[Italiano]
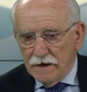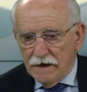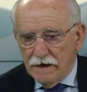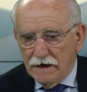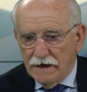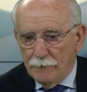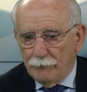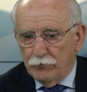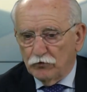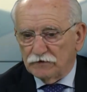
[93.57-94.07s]

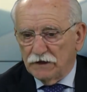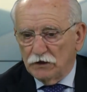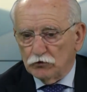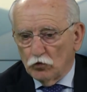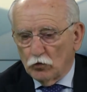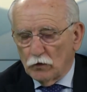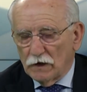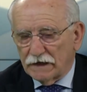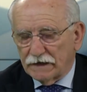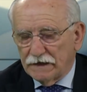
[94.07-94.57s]
E ha portato
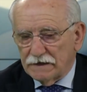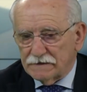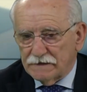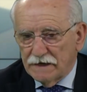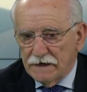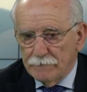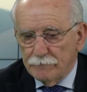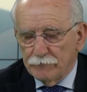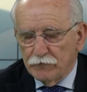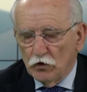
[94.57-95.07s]
qualche
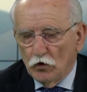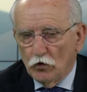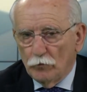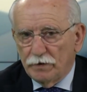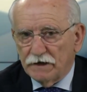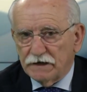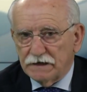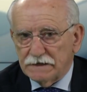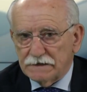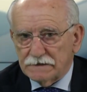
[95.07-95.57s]
esempio
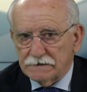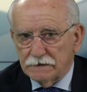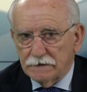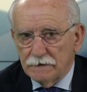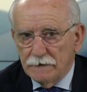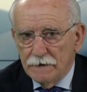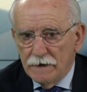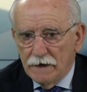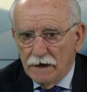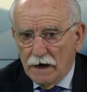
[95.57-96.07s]
Parisi,
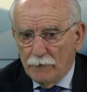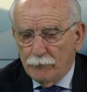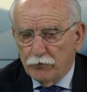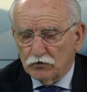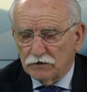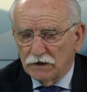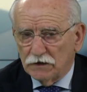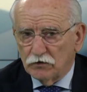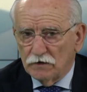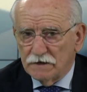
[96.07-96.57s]
ha
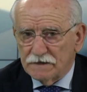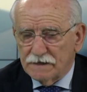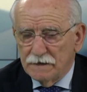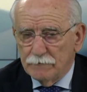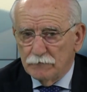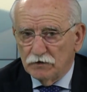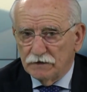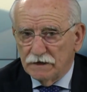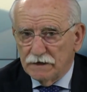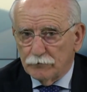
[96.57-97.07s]
portato
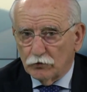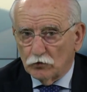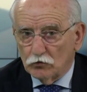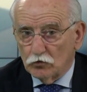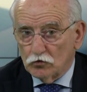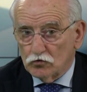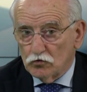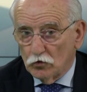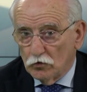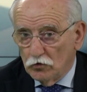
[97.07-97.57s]
l'esempio dei pronto
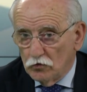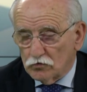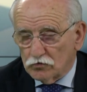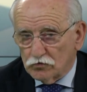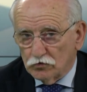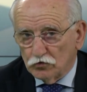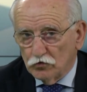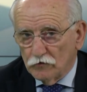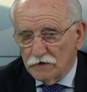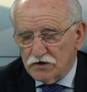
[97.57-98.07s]

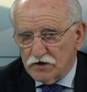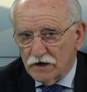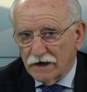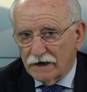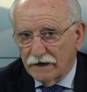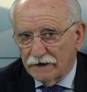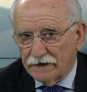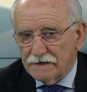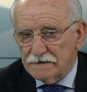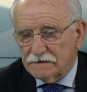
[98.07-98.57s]
soccorso dove c'è
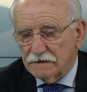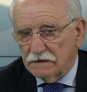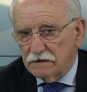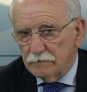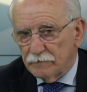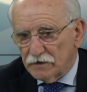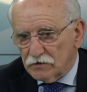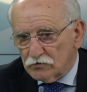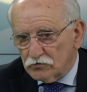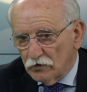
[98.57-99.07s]
carenza di
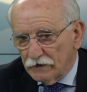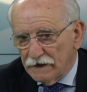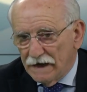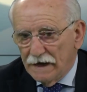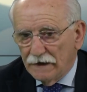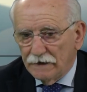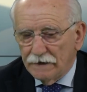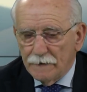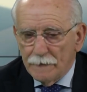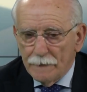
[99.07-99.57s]

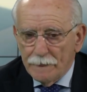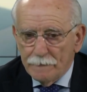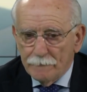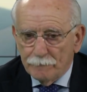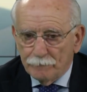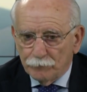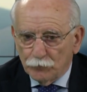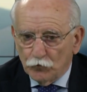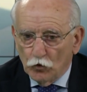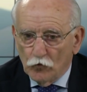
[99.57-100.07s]
personale,
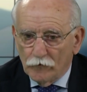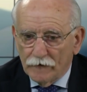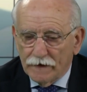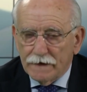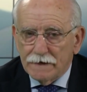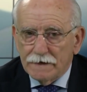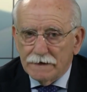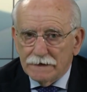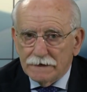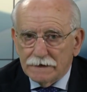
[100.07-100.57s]

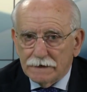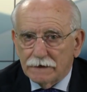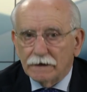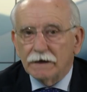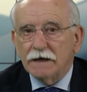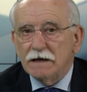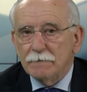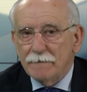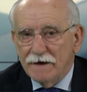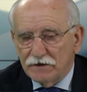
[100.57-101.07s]
dove
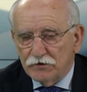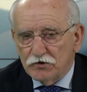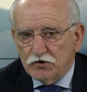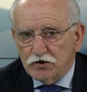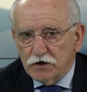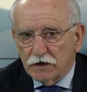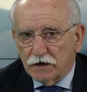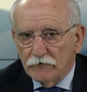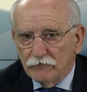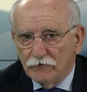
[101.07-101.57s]
i
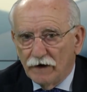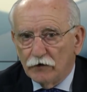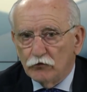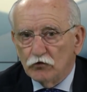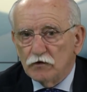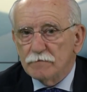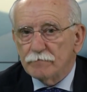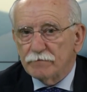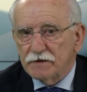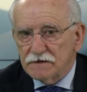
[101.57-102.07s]
medici che vanno
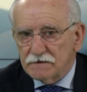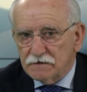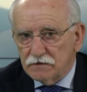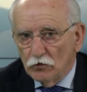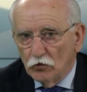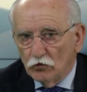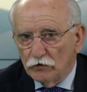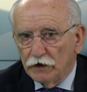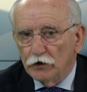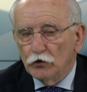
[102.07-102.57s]
in
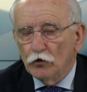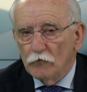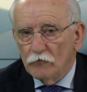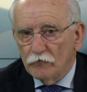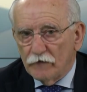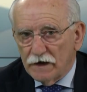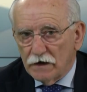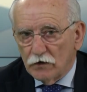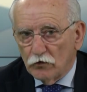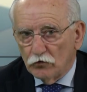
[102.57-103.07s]
pensione non
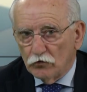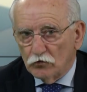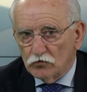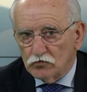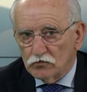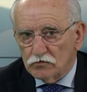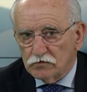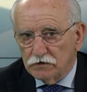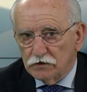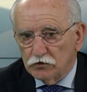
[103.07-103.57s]
vengono
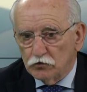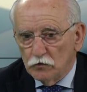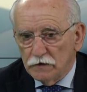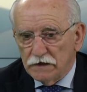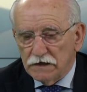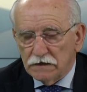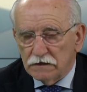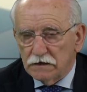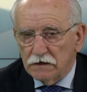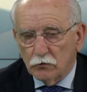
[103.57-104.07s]

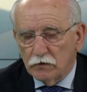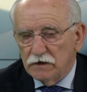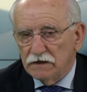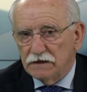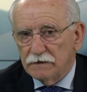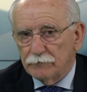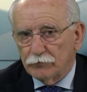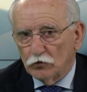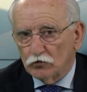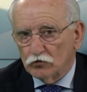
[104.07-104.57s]
sostituiti, quindi
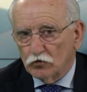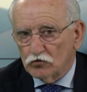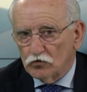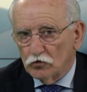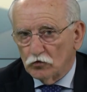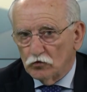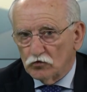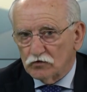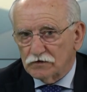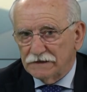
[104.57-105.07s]
i pronto
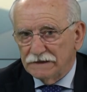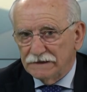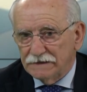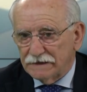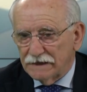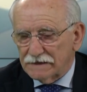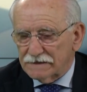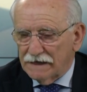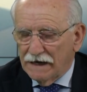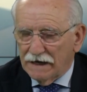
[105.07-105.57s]
soccorsi
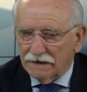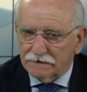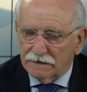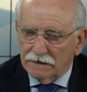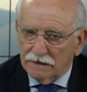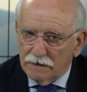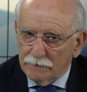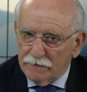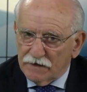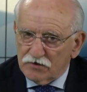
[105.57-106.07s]
intasati,
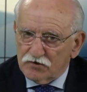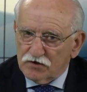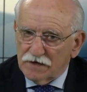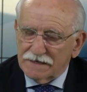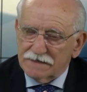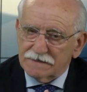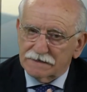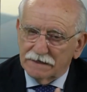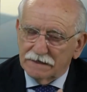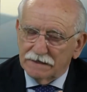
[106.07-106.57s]
le
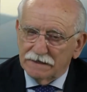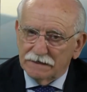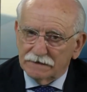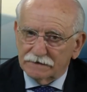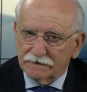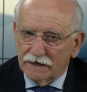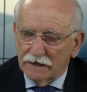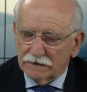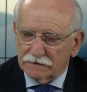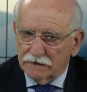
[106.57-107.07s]
emergenze in
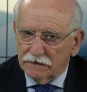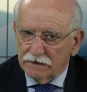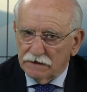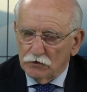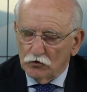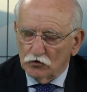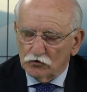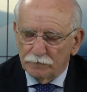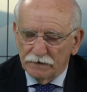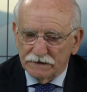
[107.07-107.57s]
entrate negli
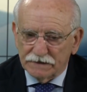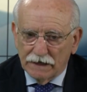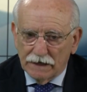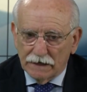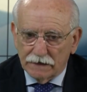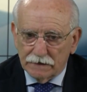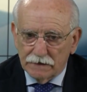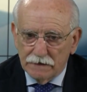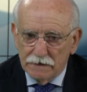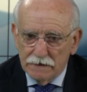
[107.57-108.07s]

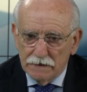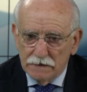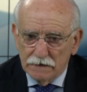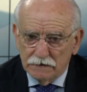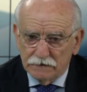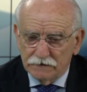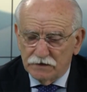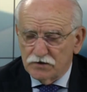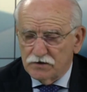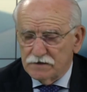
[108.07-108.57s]
ospedali
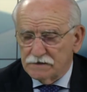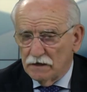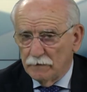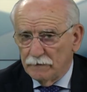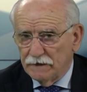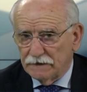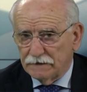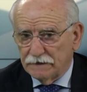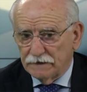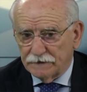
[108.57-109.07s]

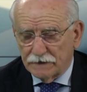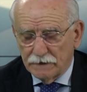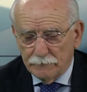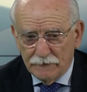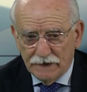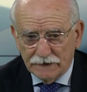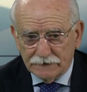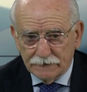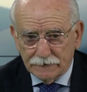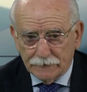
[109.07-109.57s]
decisamente
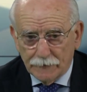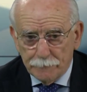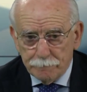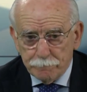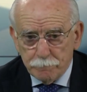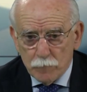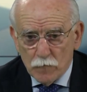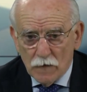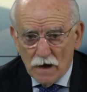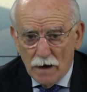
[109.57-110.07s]
drammatica.
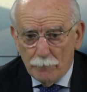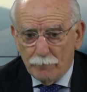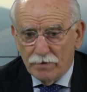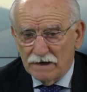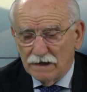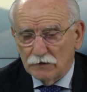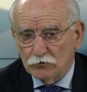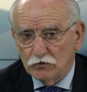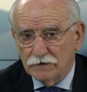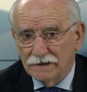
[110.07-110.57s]
Ha
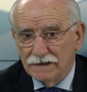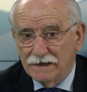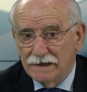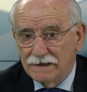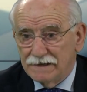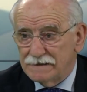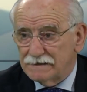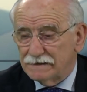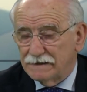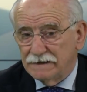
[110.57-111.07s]
parlato delle
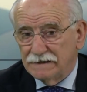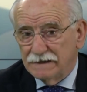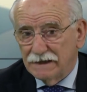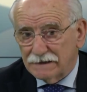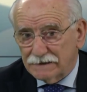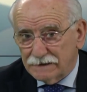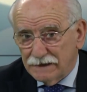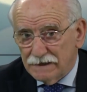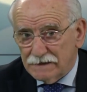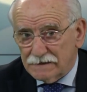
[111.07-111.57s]
liste di
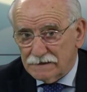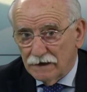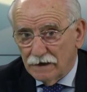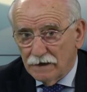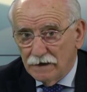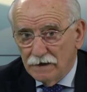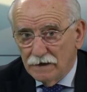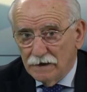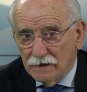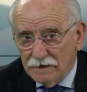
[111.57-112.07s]
attesa,
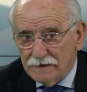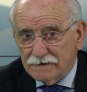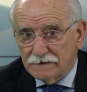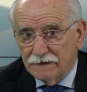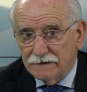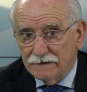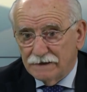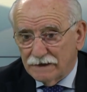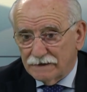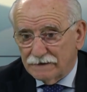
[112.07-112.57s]
liste
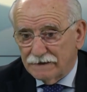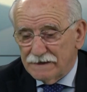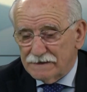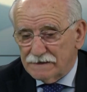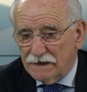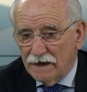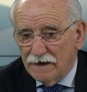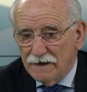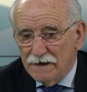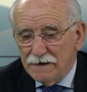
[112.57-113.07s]
di
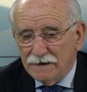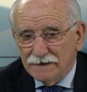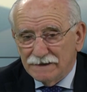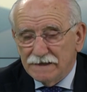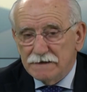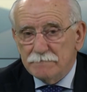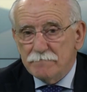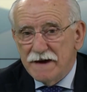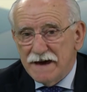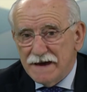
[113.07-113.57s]
attesa
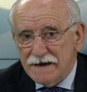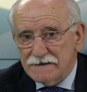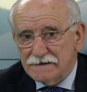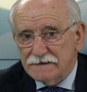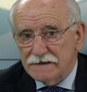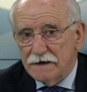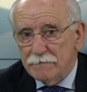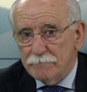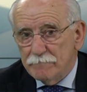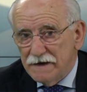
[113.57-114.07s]
di
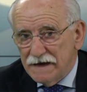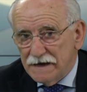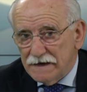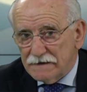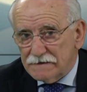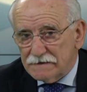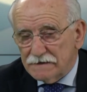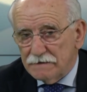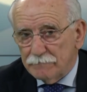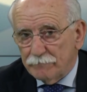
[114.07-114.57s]
mesi e
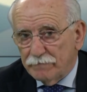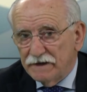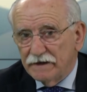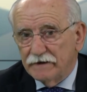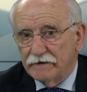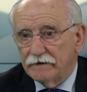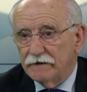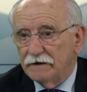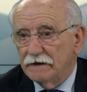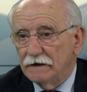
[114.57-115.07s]
mesi
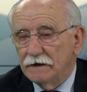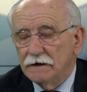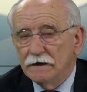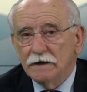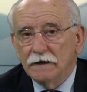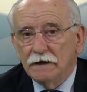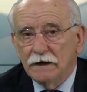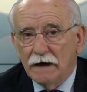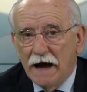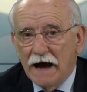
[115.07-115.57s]

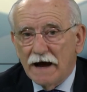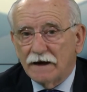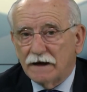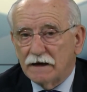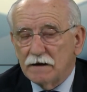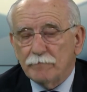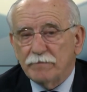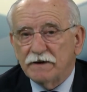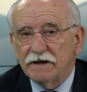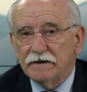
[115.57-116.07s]
per,
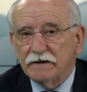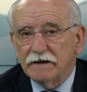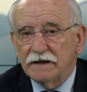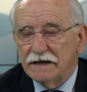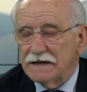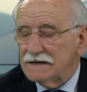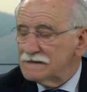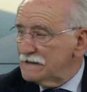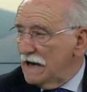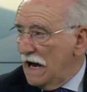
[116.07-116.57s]
anche per
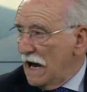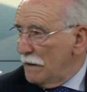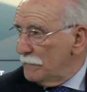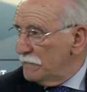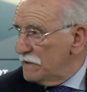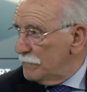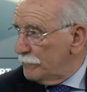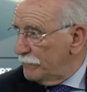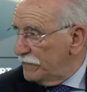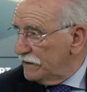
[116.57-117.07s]

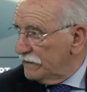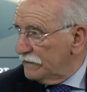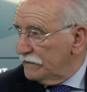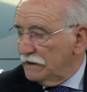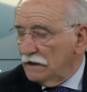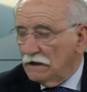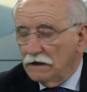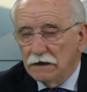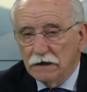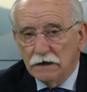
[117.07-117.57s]
esami,
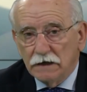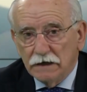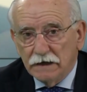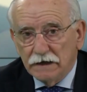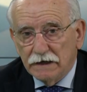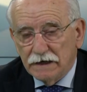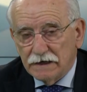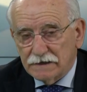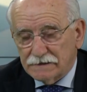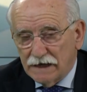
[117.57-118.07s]
per, eh,
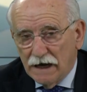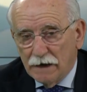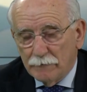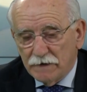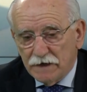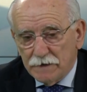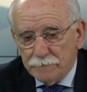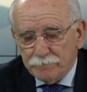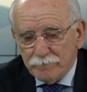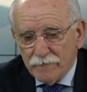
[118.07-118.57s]

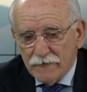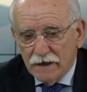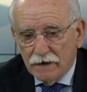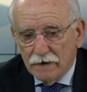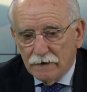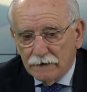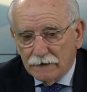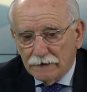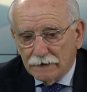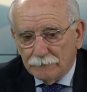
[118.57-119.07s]
esami
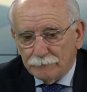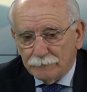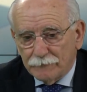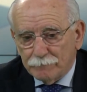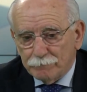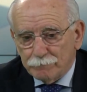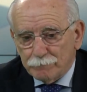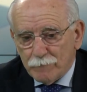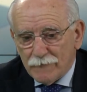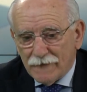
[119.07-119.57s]
eh,
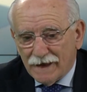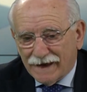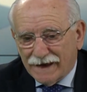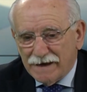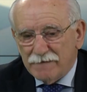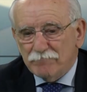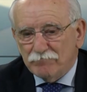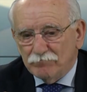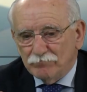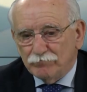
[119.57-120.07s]

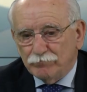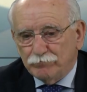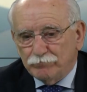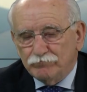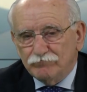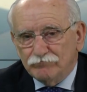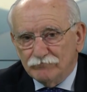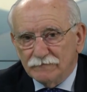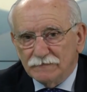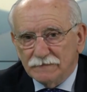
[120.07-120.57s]
che
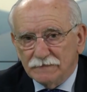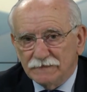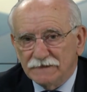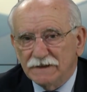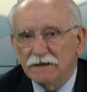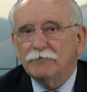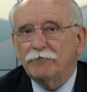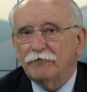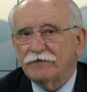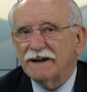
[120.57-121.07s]

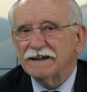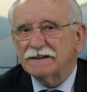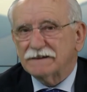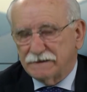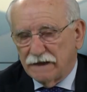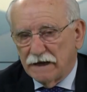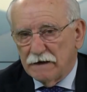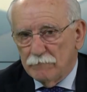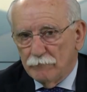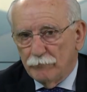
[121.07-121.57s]
nel
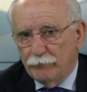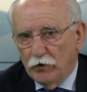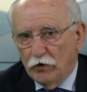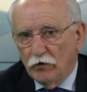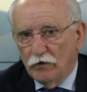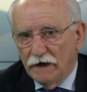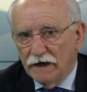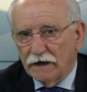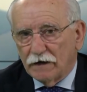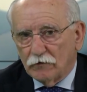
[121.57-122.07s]

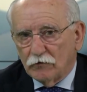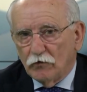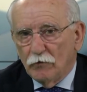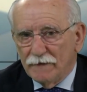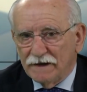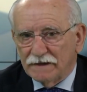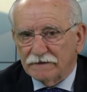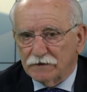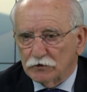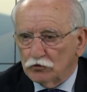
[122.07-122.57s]
frattempo, ecco,
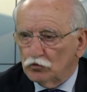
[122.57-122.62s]
mentre tu